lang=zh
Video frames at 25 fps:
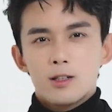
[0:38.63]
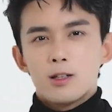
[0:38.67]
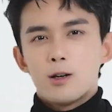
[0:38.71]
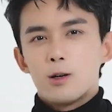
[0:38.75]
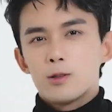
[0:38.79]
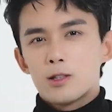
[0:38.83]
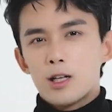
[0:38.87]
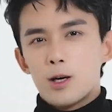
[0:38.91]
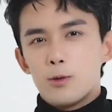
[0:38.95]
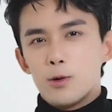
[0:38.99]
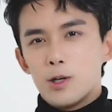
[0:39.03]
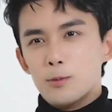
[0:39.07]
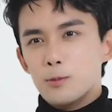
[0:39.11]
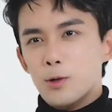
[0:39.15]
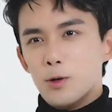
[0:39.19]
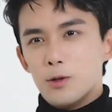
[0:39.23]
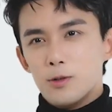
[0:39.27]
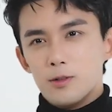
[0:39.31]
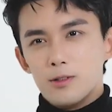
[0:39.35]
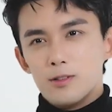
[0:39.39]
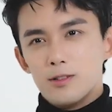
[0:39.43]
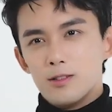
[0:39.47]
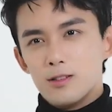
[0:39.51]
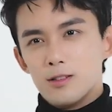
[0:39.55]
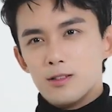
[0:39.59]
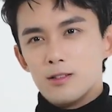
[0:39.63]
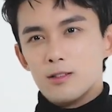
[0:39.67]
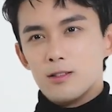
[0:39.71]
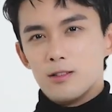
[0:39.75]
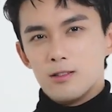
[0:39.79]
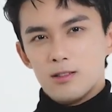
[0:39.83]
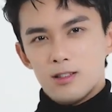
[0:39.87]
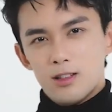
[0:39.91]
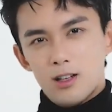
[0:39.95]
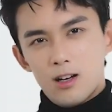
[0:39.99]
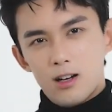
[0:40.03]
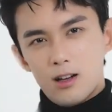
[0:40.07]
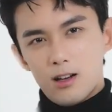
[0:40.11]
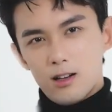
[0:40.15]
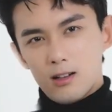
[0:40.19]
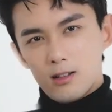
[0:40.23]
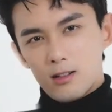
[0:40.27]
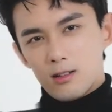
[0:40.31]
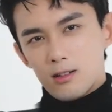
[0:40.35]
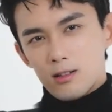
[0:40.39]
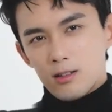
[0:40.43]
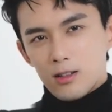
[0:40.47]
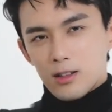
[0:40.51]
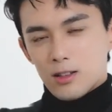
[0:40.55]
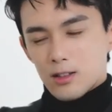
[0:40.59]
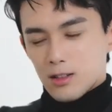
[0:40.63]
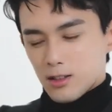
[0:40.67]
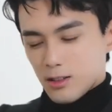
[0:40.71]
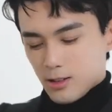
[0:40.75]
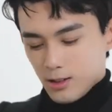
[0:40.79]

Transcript: 高大威猛，呀。